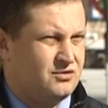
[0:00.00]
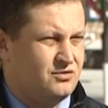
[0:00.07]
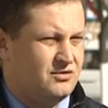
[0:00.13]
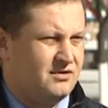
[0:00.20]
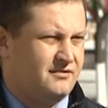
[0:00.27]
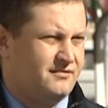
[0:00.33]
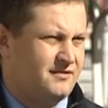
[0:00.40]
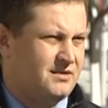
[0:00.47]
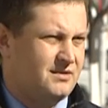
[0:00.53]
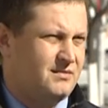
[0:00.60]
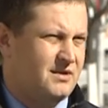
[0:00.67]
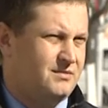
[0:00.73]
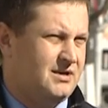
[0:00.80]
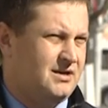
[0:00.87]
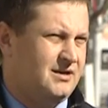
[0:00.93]
угонов
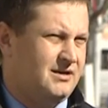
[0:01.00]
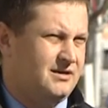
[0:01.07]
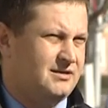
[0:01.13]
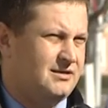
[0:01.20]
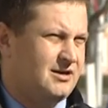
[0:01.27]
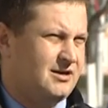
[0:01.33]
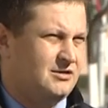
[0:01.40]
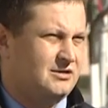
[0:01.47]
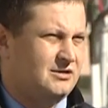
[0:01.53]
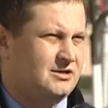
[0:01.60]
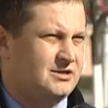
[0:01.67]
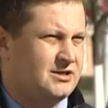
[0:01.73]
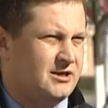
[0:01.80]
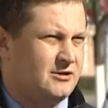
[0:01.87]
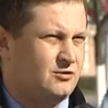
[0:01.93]
автомобилей,
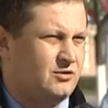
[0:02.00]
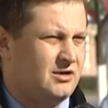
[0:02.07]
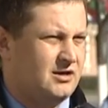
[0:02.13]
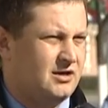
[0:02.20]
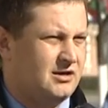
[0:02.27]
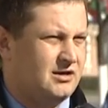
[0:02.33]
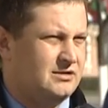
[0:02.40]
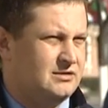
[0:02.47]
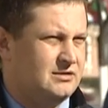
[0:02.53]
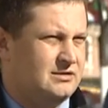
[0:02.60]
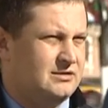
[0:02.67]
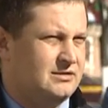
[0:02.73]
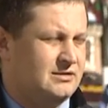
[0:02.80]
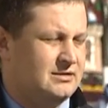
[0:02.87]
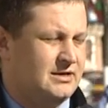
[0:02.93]
из которых
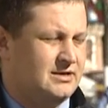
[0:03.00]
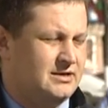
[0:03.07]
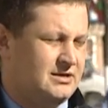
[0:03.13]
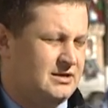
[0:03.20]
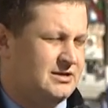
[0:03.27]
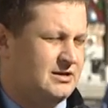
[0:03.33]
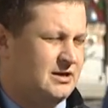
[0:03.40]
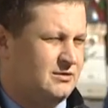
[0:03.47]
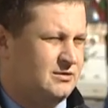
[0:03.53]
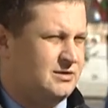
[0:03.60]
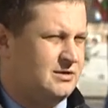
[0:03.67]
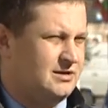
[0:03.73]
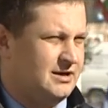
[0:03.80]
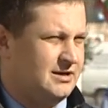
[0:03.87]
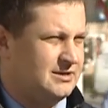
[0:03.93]
э, один
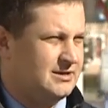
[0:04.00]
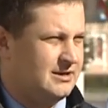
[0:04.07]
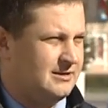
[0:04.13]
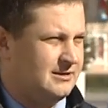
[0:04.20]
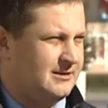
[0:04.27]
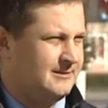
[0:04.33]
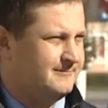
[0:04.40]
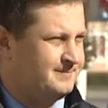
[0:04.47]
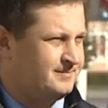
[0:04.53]
остается нераскрытым.